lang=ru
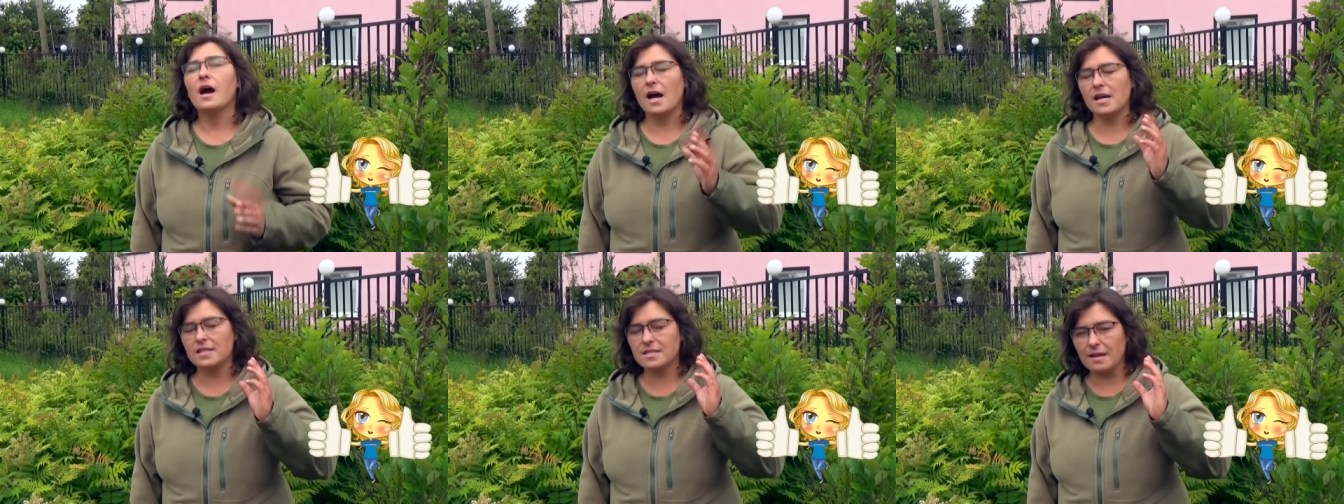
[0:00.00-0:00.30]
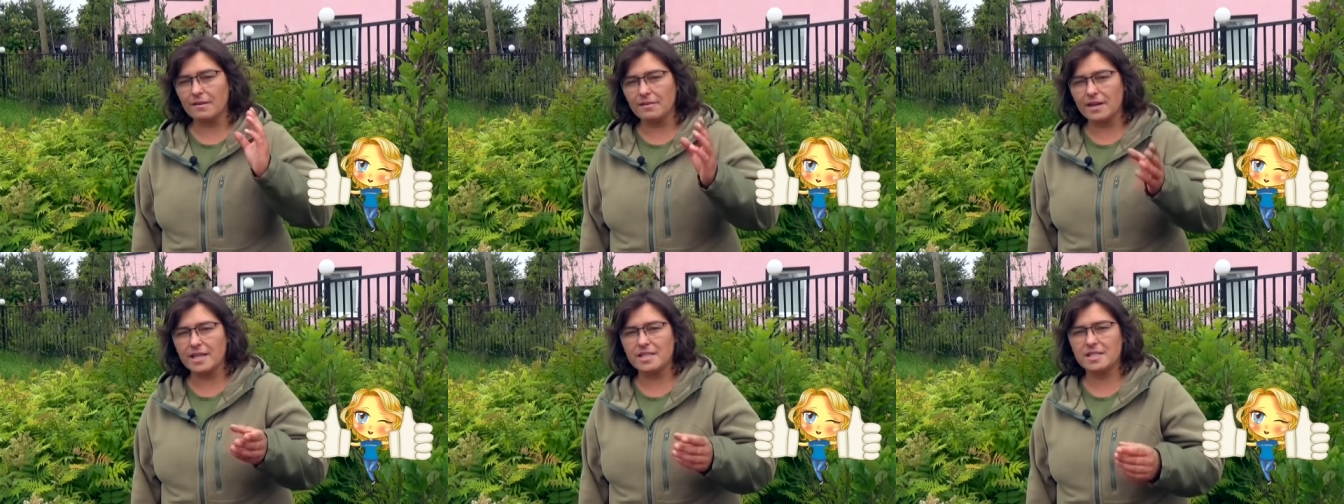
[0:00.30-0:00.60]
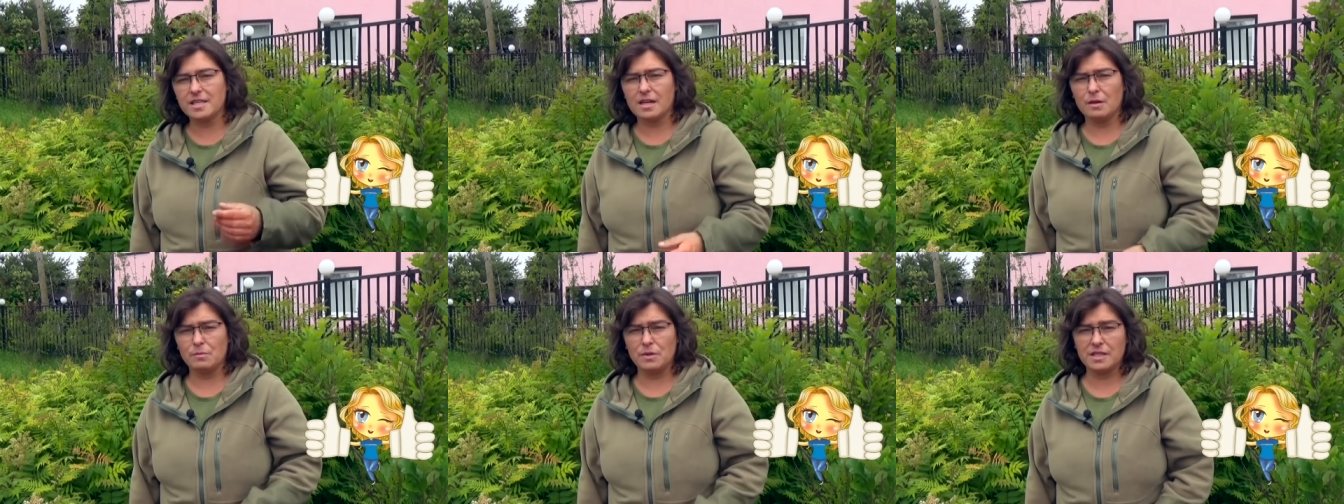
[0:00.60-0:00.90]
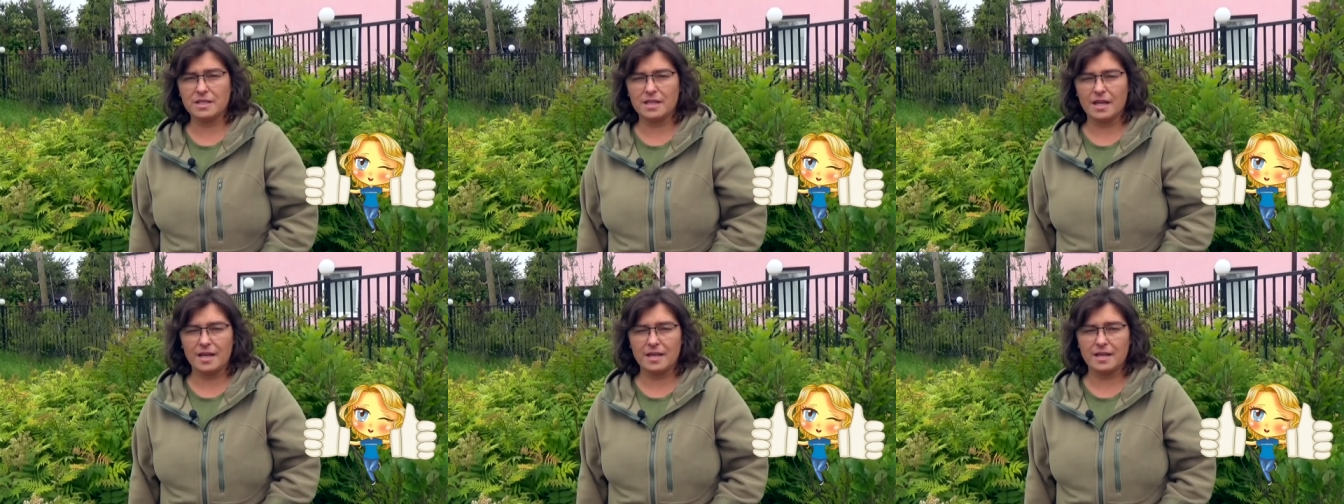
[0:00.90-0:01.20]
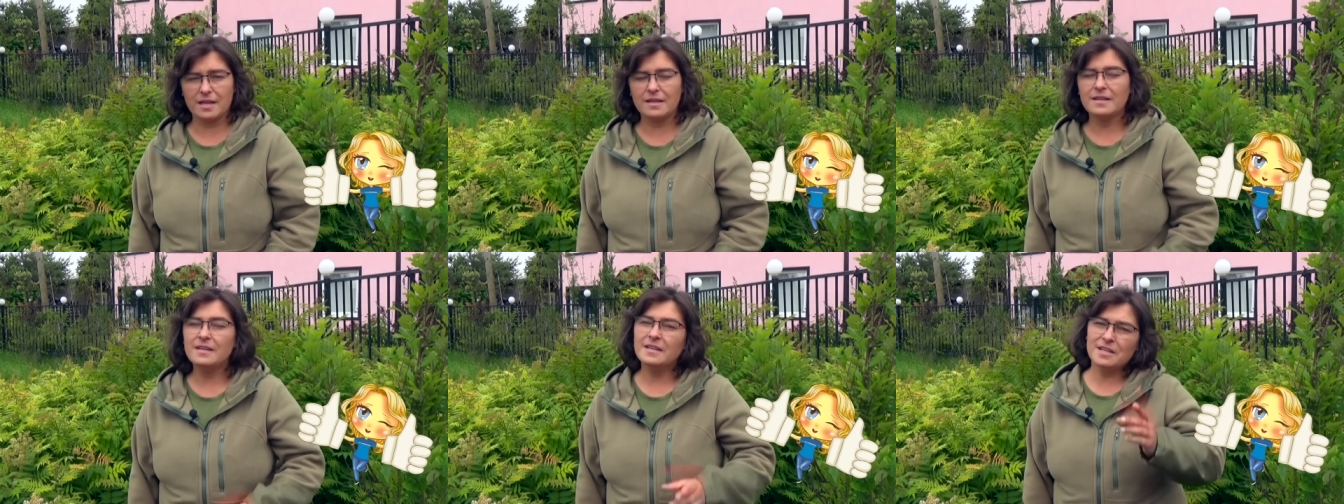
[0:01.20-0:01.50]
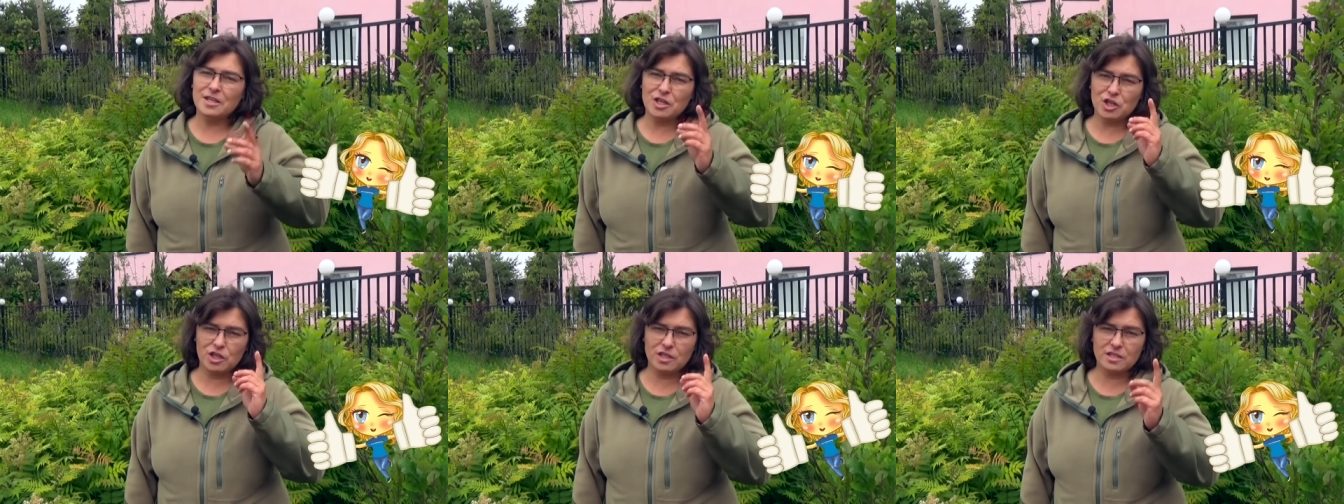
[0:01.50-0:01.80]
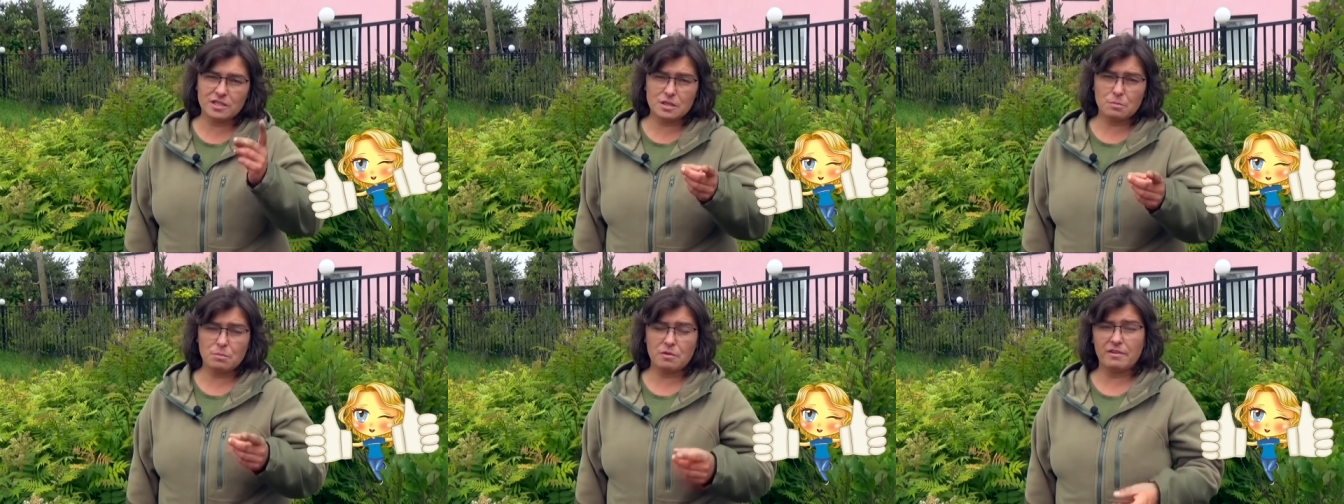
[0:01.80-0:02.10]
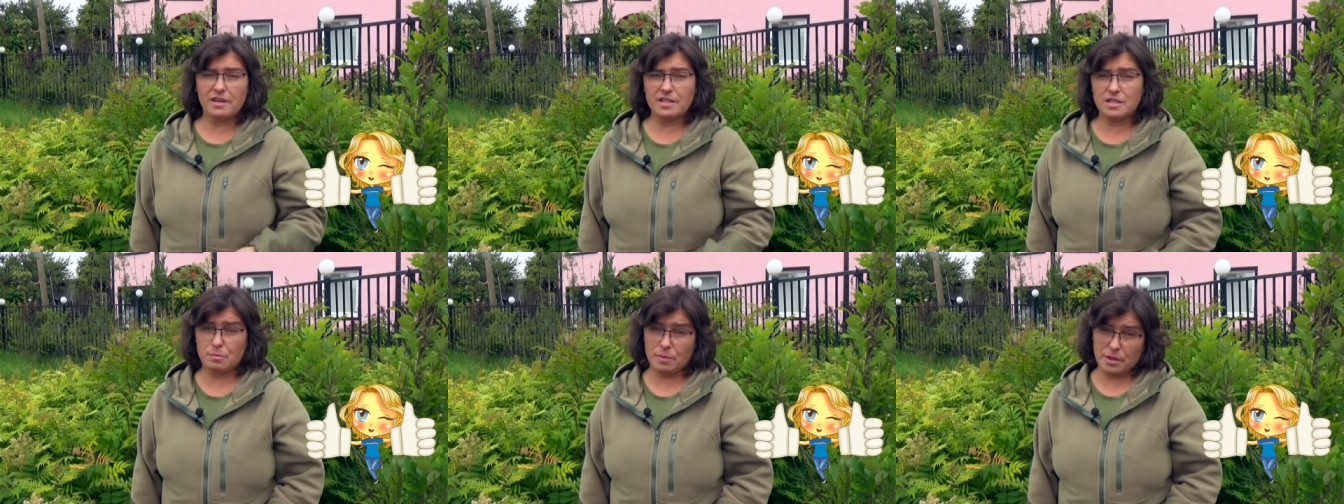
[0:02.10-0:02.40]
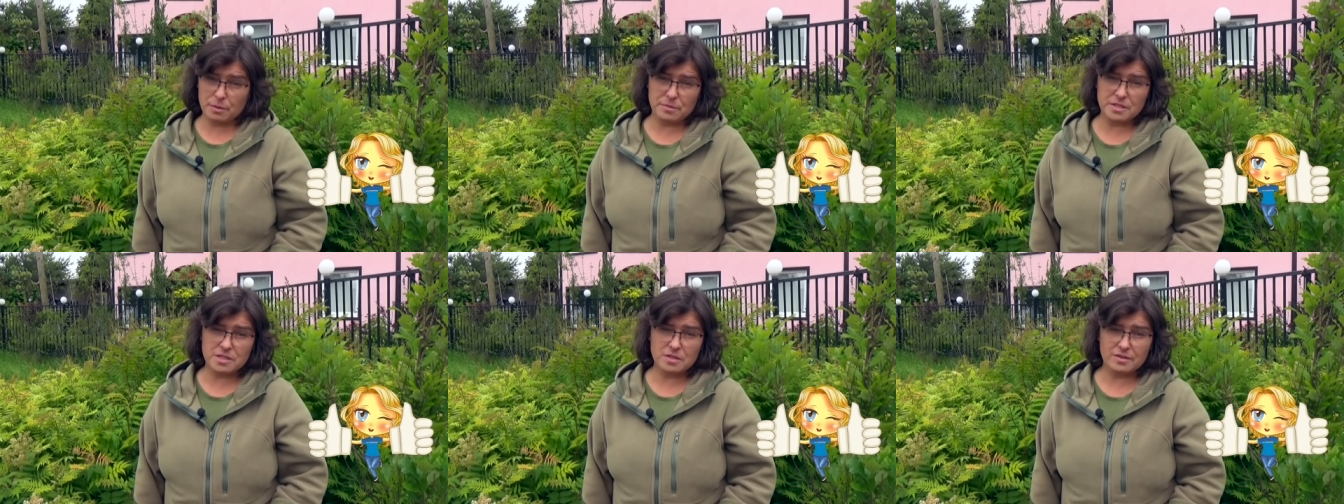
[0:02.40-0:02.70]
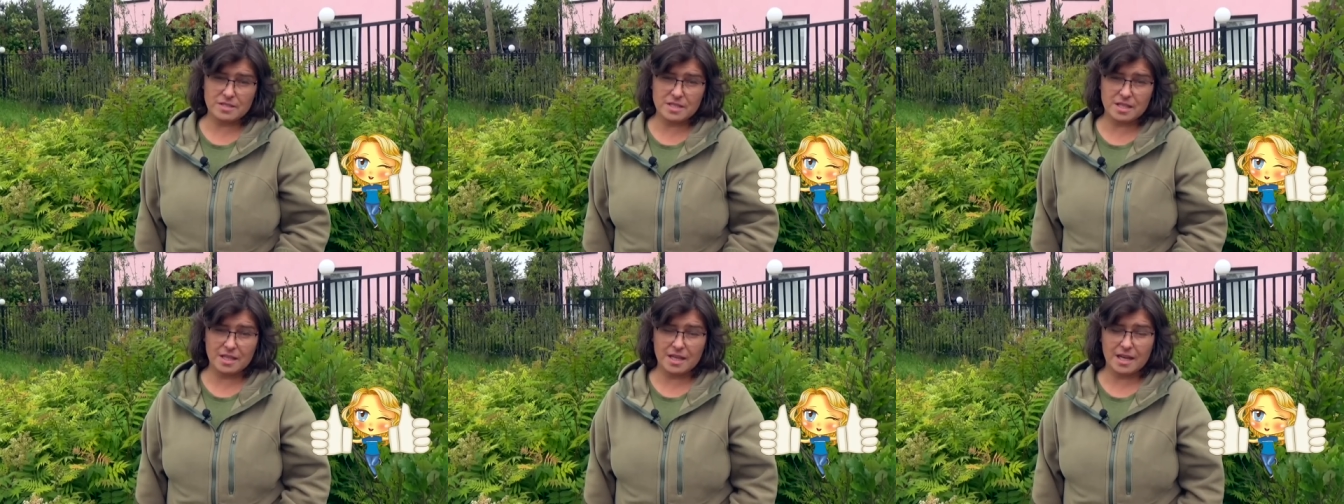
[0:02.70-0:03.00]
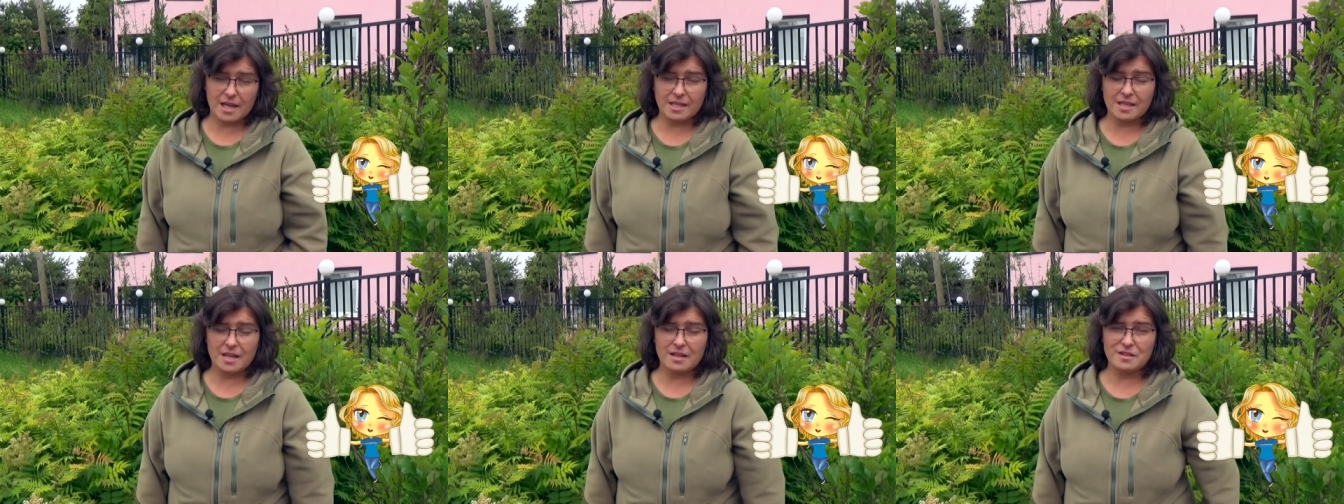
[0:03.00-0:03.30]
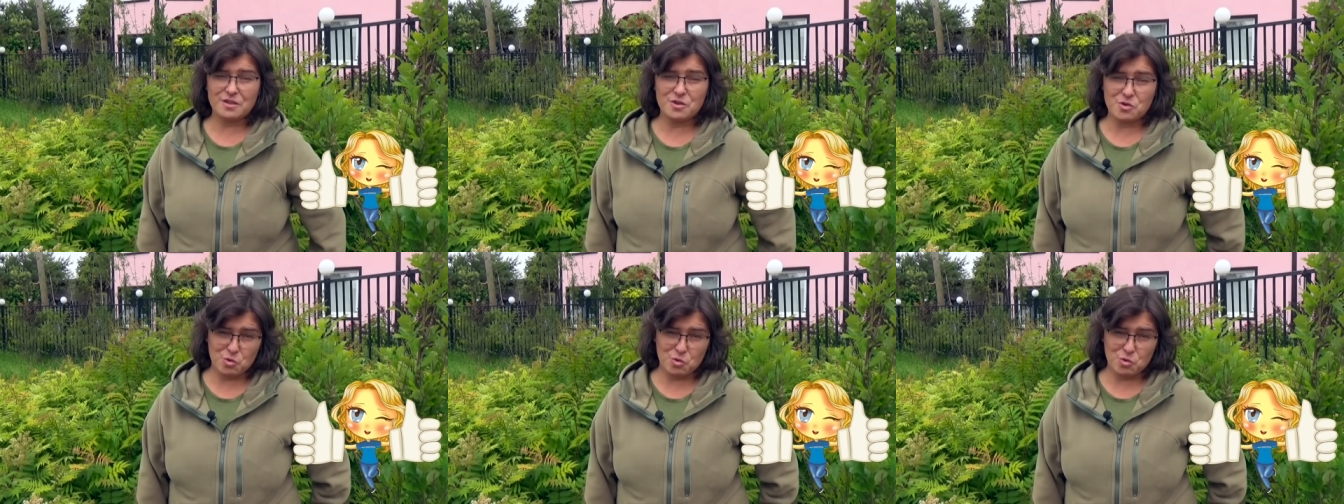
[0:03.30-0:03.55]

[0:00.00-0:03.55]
Оставляйте комментарии и не забывайте подписываться на канал.